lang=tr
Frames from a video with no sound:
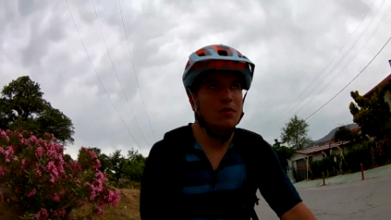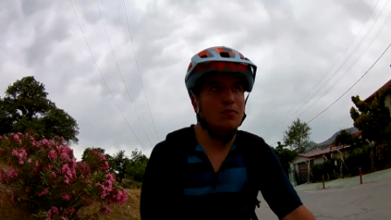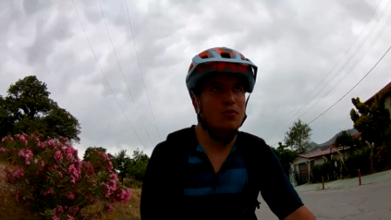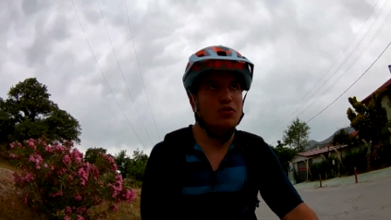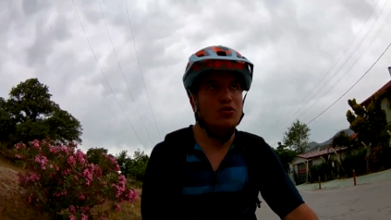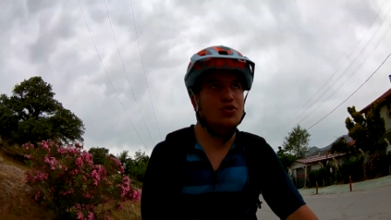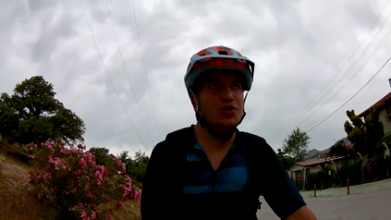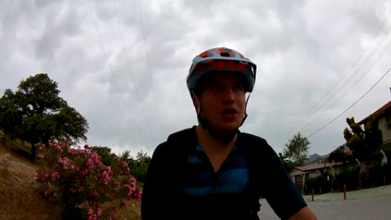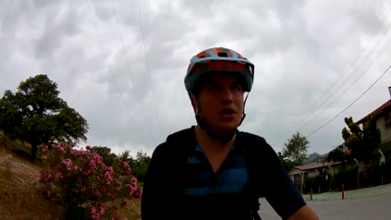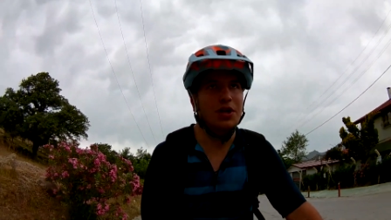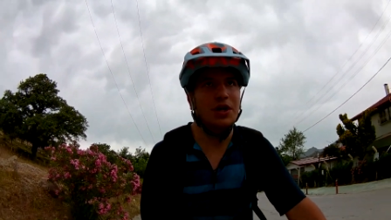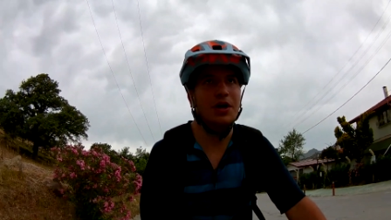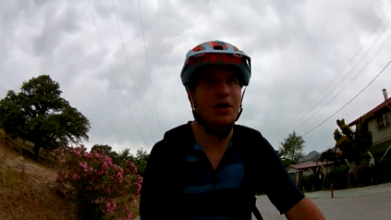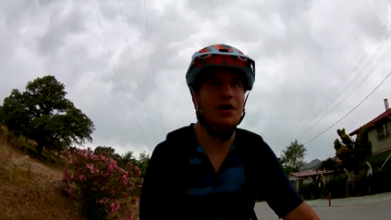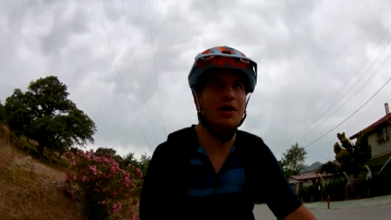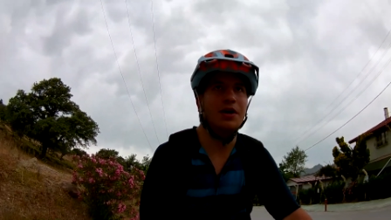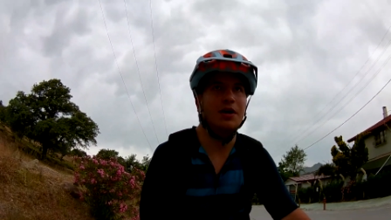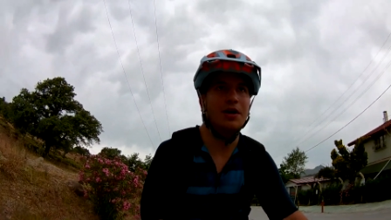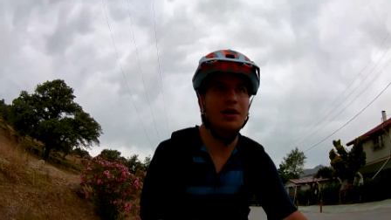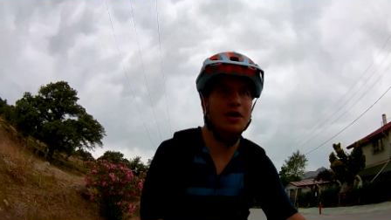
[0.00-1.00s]
Bu yüzden
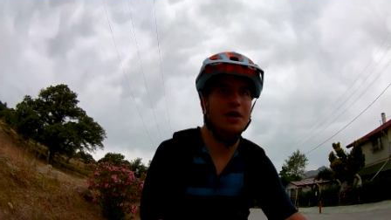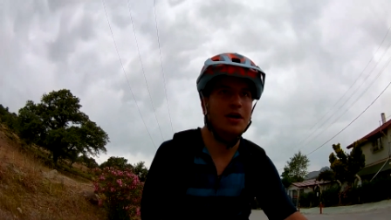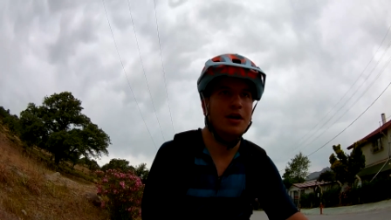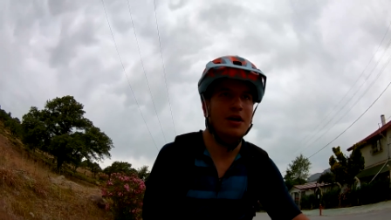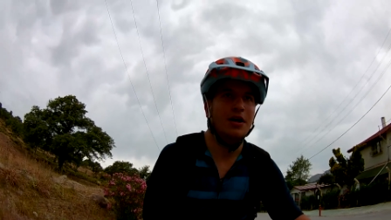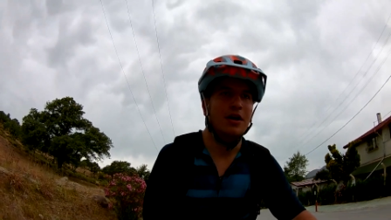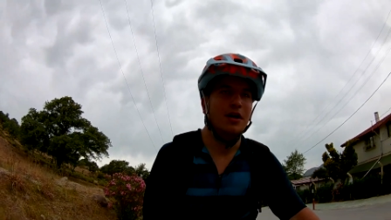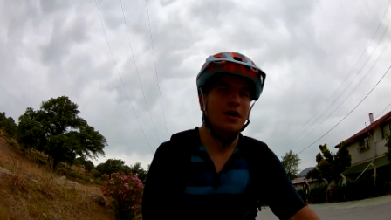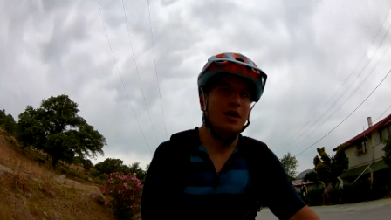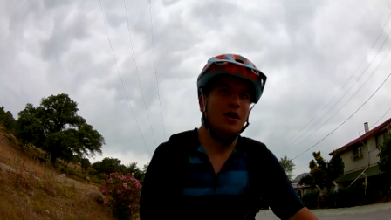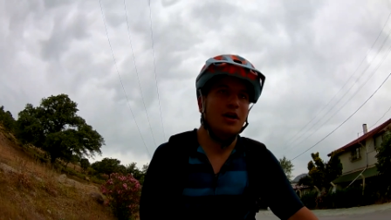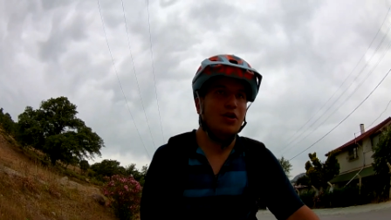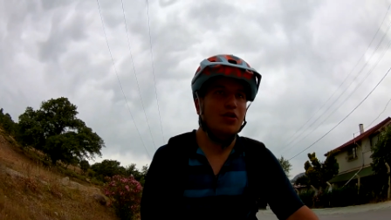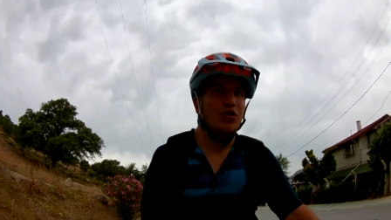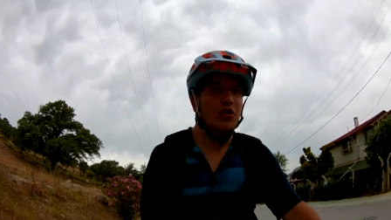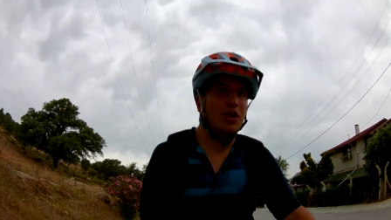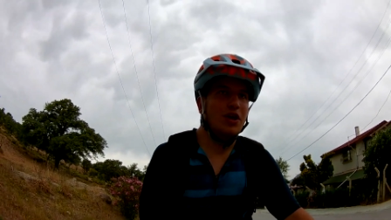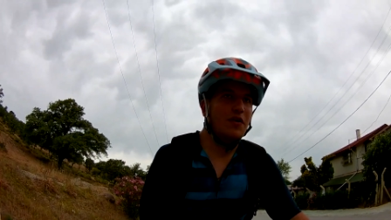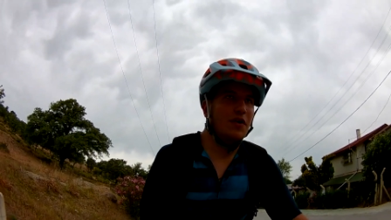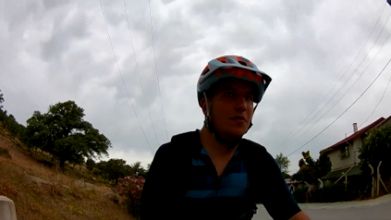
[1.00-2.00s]

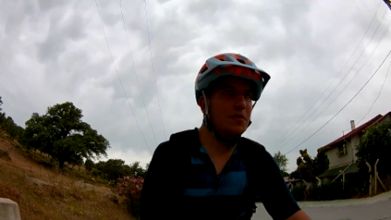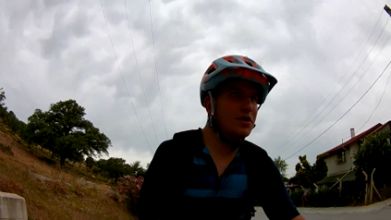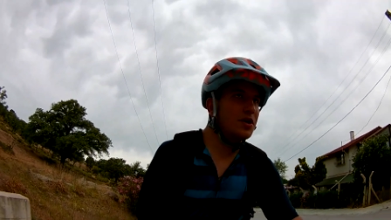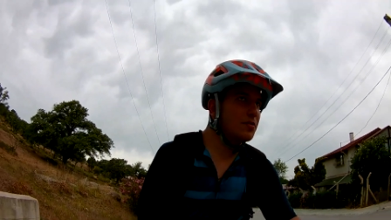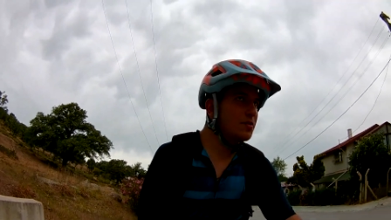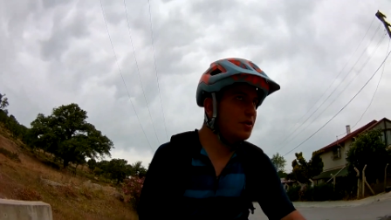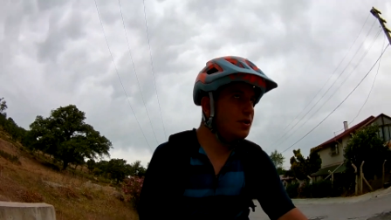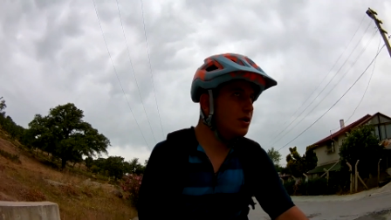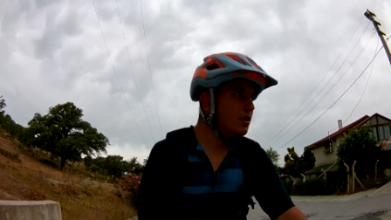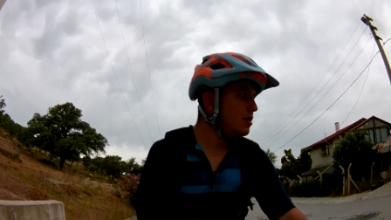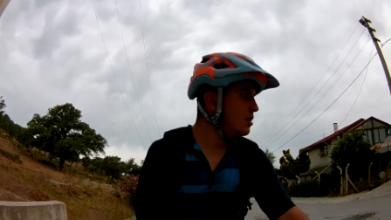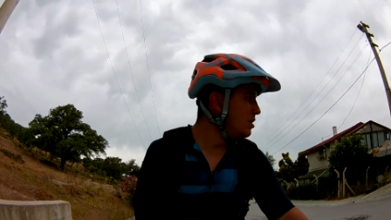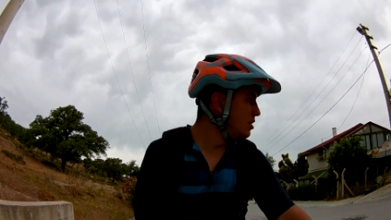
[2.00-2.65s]
yol devam edemedi.